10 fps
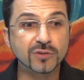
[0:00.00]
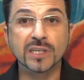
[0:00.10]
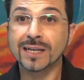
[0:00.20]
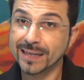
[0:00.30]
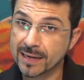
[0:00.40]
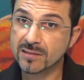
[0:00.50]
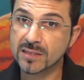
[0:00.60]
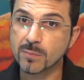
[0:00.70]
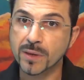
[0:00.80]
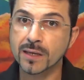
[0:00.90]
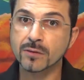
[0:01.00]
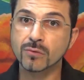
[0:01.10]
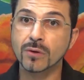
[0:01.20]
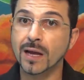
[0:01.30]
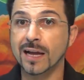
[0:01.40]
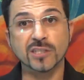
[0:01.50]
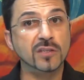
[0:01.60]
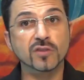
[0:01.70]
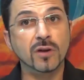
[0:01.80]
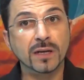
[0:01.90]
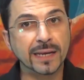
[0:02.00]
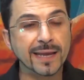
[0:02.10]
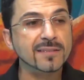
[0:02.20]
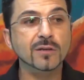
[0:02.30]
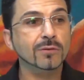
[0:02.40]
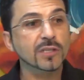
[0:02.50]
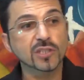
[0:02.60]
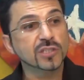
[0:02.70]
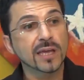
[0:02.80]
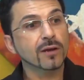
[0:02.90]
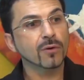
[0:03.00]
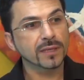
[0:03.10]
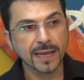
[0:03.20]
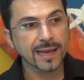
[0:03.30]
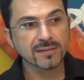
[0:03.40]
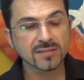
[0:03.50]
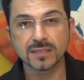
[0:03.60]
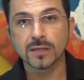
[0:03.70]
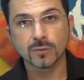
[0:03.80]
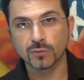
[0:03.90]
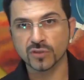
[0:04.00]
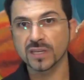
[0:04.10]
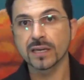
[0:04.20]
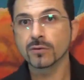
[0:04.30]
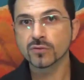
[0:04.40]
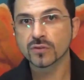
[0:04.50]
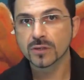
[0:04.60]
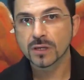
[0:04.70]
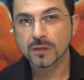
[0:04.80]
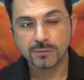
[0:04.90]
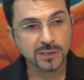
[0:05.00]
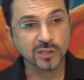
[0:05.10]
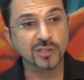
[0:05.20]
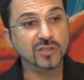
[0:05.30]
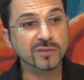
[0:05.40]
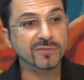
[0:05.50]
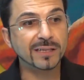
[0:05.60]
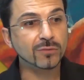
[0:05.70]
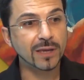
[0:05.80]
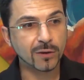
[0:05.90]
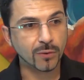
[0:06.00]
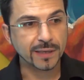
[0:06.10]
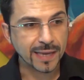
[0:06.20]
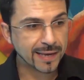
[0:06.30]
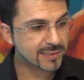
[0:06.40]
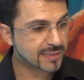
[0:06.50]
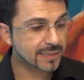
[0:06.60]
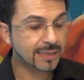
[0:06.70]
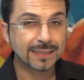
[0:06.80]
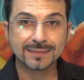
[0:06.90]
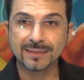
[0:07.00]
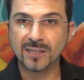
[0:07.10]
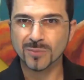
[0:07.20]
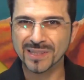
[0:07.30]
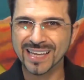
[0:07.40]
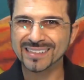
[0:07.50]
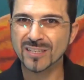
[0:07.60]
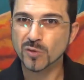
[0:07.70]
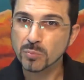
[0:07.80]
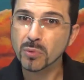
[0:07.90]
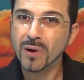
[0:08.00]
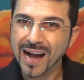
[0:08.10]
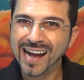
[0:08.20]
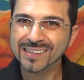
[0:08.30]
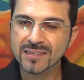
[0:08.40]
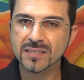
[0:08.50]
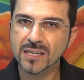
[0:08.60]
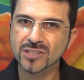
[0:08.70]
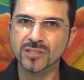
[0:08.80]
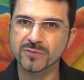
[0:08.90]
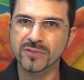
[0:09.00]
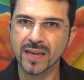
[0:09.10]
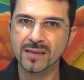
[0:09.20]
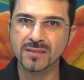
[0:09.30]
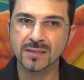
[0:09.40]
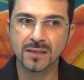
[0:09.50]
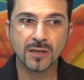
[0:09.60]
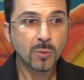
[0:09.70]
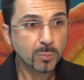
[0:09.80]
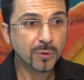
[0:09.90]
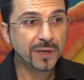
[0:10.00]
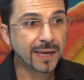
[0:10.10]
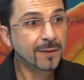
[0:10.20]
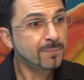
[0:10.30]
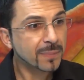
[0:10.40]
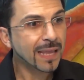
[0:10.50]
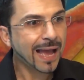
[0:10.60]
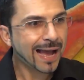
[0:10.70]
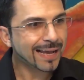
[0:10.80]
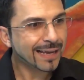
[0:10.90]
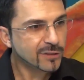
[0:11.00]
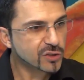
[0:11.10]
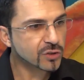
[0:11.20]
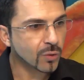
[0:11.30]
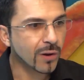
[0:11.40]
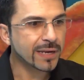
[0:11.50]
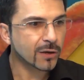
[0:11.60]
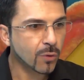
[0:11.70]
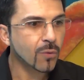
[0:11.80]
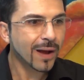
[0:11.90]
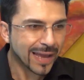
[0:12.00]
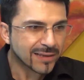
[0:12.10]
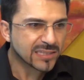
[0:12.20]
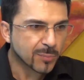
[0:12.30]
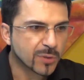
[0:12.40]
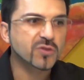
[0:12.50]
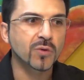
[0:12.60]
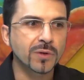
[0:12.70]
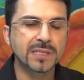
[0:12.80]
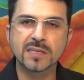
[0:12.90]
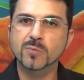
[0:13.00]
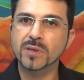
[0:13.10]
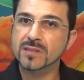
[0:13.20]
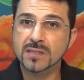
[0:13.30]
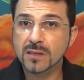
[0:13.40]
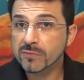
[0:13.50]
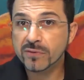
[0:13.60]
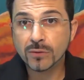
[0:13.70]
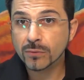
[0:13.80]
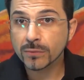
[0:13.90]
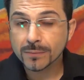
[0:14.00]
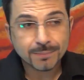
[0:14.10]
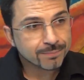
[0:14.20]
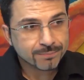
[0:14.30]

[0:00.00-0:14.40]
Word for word: de crescimento. A gente só cresce quando a gente reconhece os erros, quando a gente de fato reconhece determinadas burradas que a gente fez. Porém, a história com esta pessoa em específico